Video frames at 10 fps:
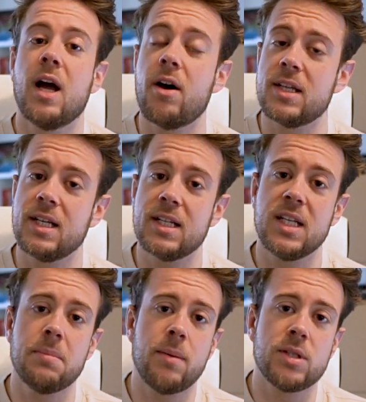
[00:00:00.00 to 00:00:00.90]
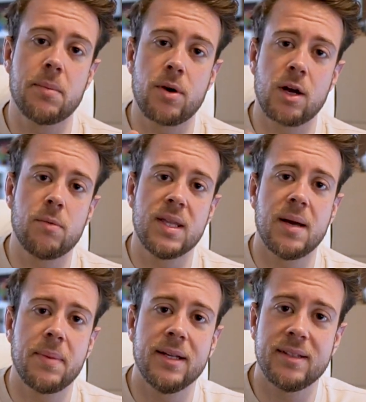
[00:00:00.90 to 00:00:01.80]
Ahora sí que sí, vamos a por la
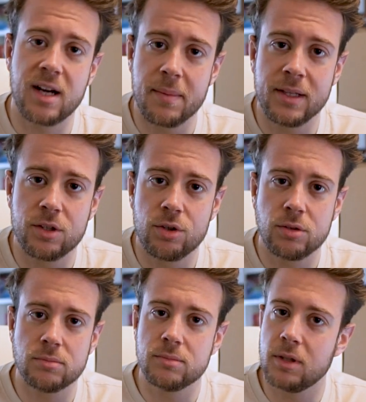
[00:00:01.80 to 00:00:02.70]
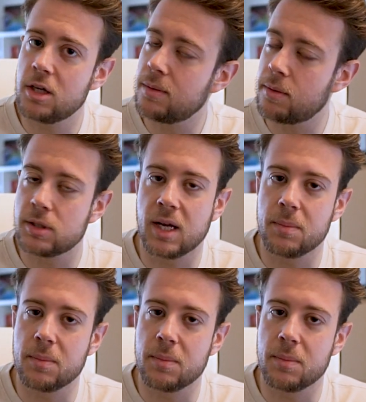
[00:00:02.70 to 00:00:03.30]
comida preentrenamiento y nos vamos al